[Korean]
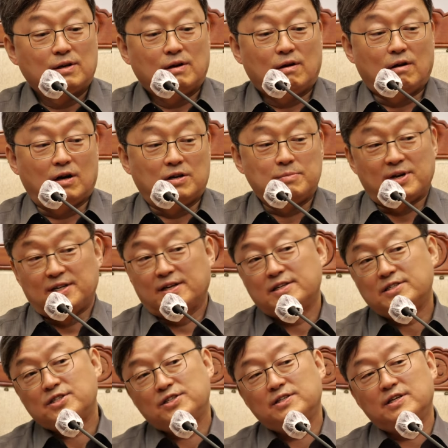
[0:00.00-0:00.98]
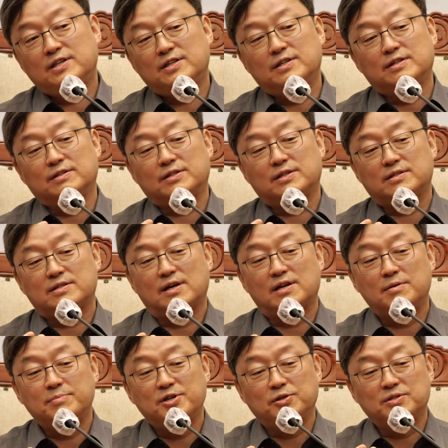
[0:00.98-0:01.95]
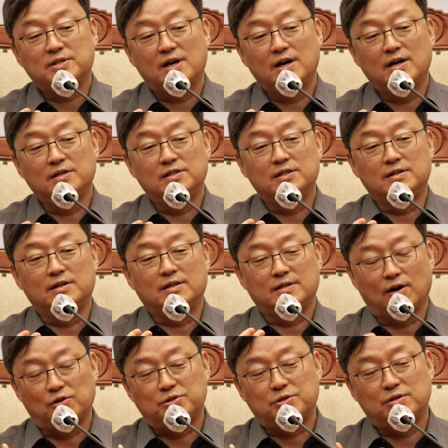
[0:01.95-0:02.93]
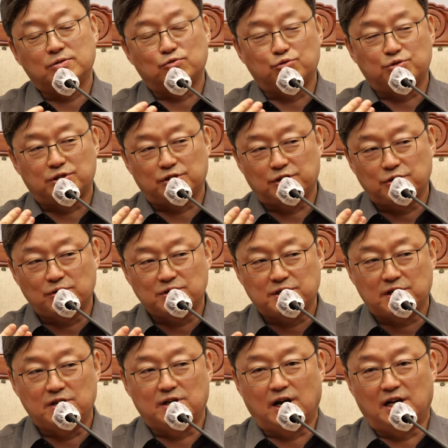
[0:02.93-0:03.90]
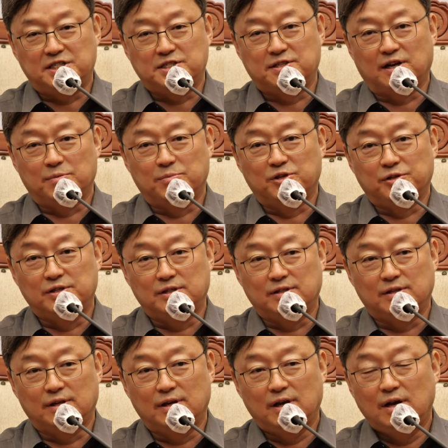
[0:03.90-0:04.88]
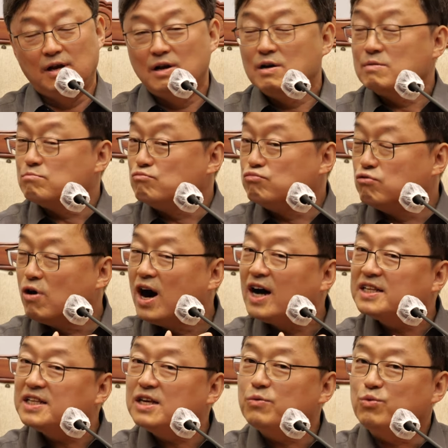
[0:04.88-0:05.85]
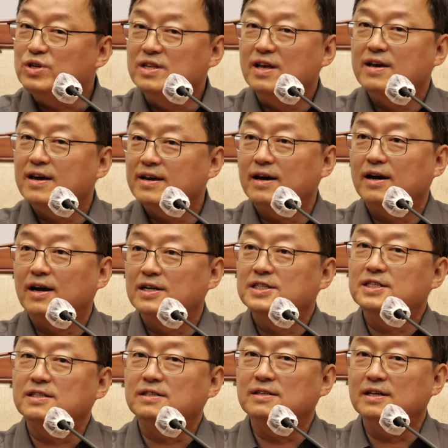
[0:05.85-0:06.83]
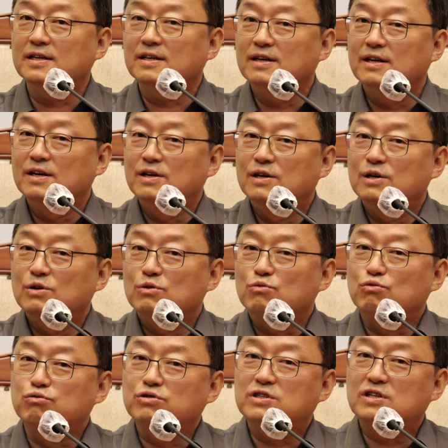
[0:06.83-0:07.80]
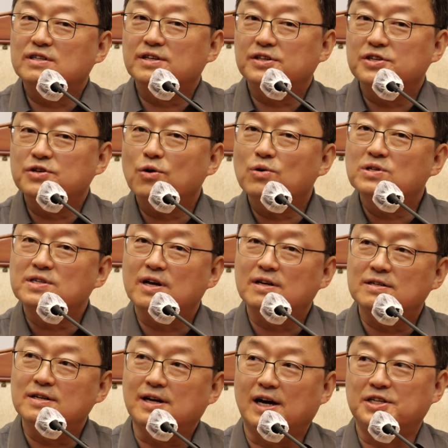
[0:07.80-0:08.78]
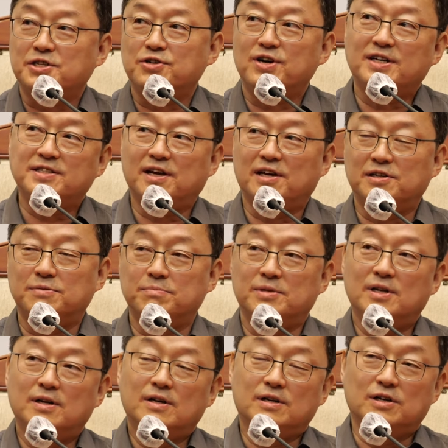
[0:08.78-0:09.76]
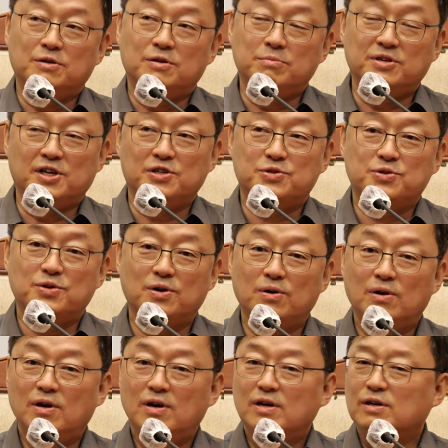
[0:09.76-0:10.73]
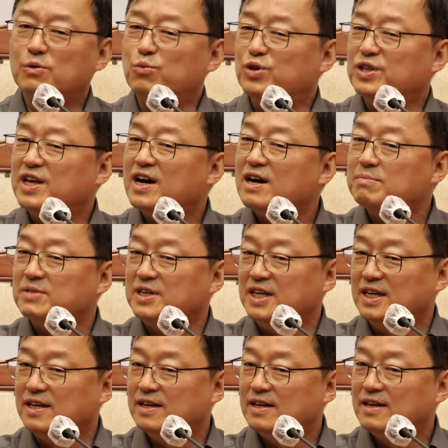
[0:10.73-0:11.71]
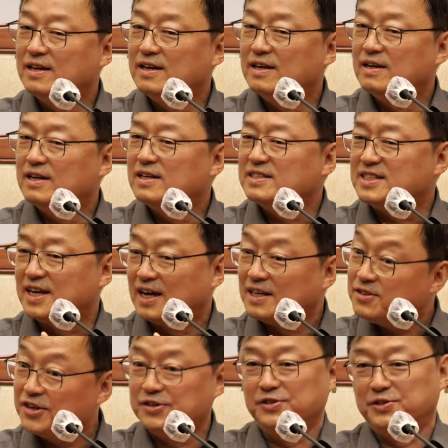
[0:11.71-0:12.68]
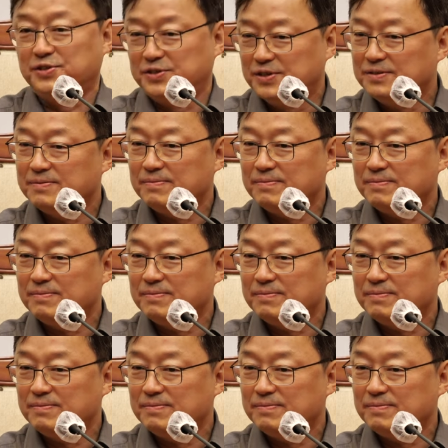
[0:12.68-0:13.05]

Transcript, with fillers: 아니 만약에 신이 사람의 형상을, 그러니까 어떤 구체적인 형상을 가진다면은 무한히 위대해야 할 신이 구체적인 형상을 가져야 한다는 의미에서 그 위대함이 제한되거든요.